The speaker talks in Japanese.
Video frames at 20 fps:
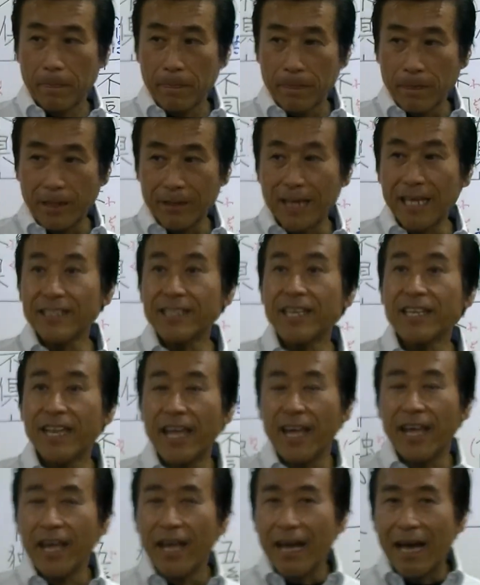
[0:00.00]
だ大体
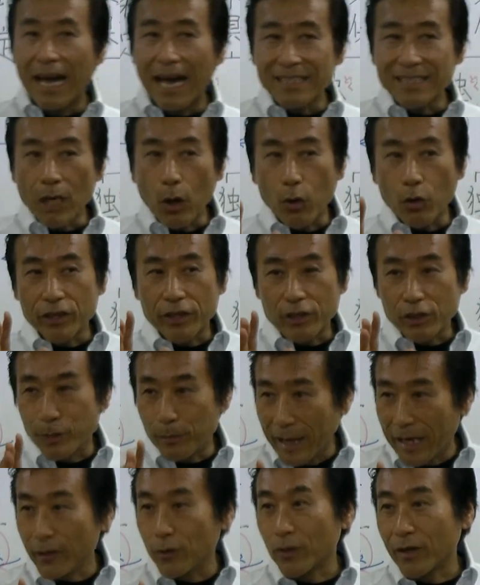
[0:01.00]
ね朝起きる
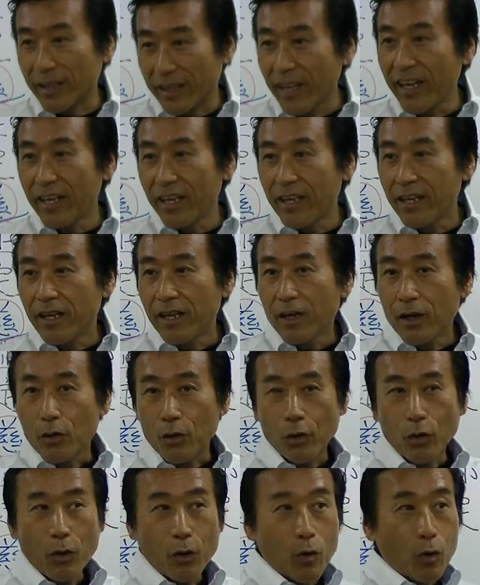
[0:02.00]
前とかね
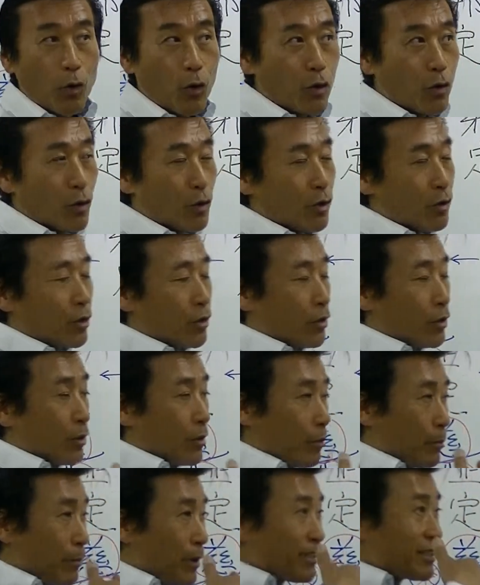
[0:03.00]
この
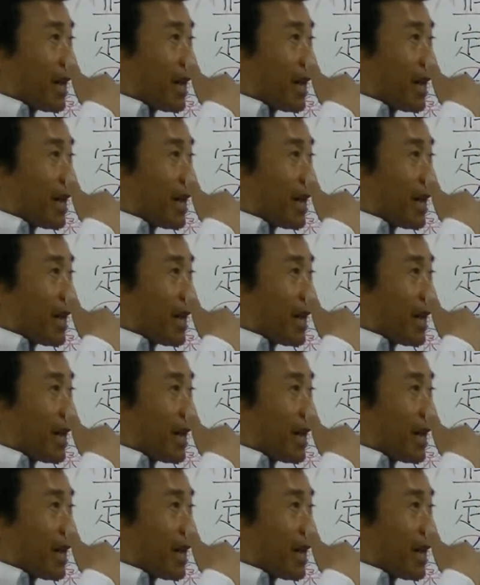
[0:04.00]
目